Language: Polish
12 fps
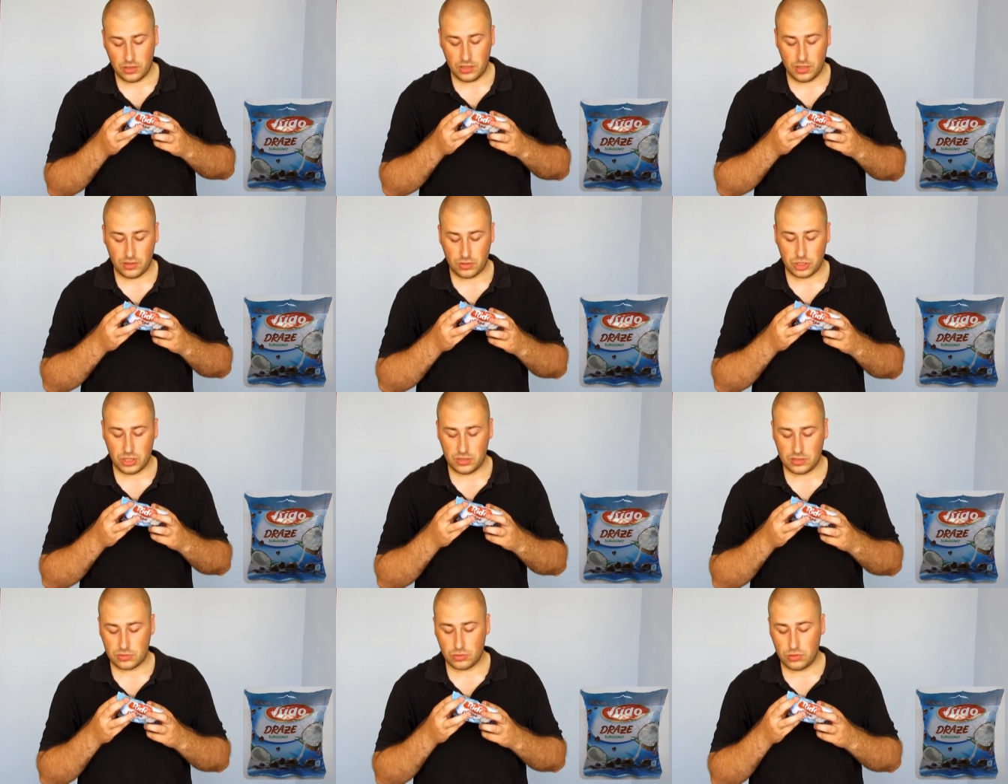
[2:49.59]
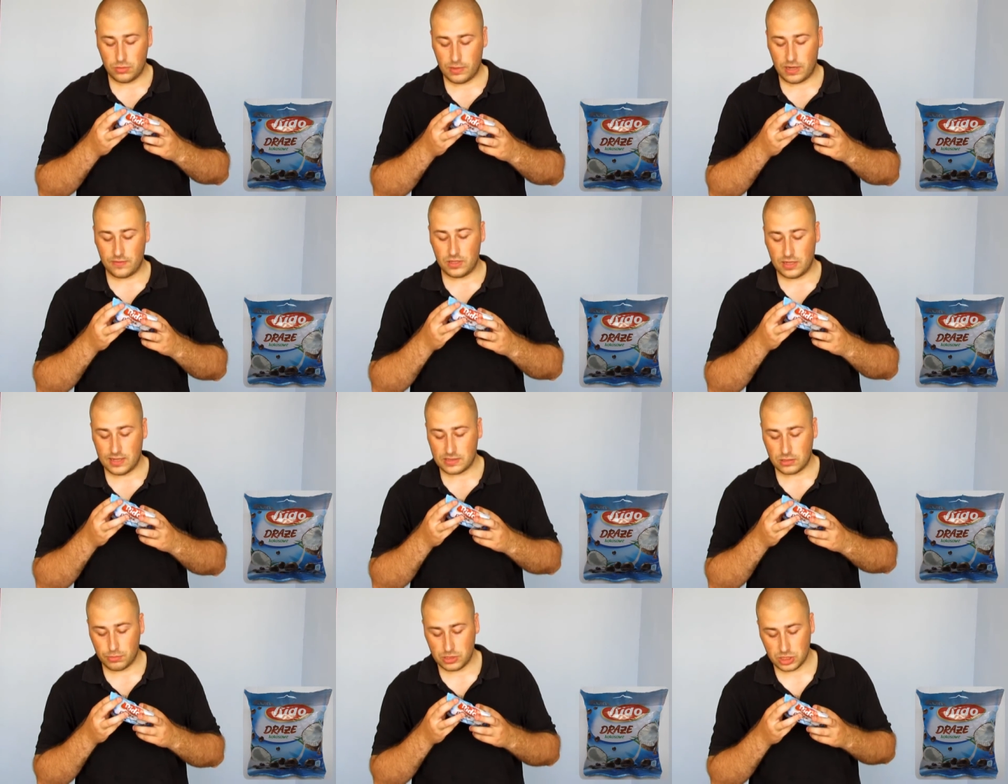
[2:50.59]
olej roślinny, sól, barwnik
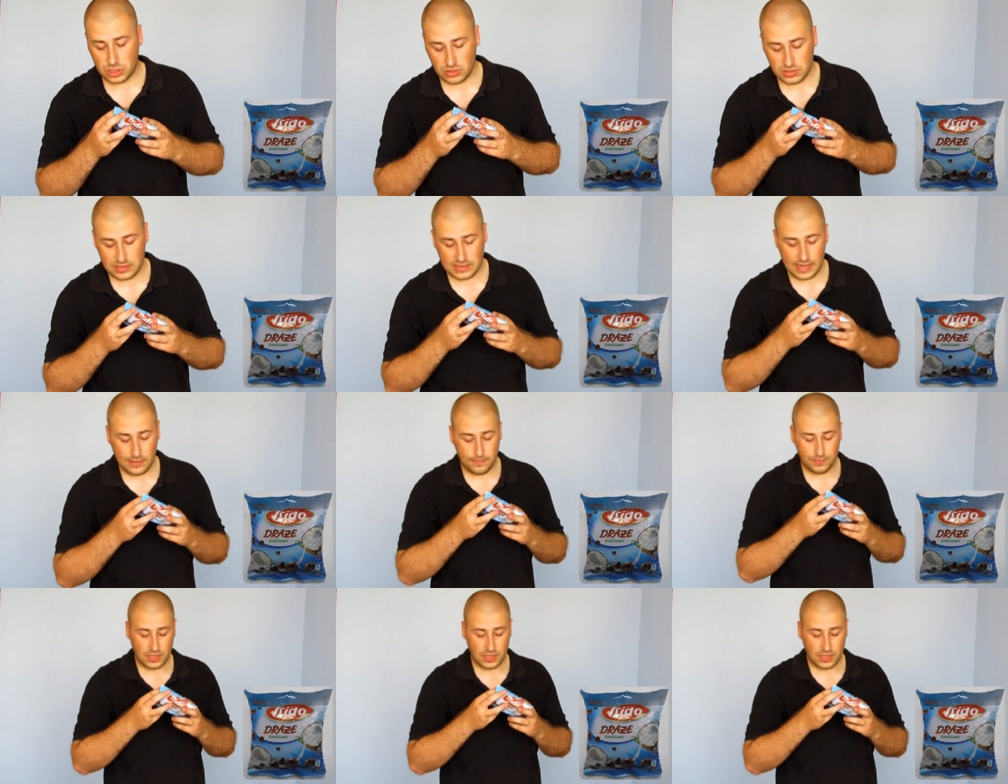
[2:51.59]
E150C,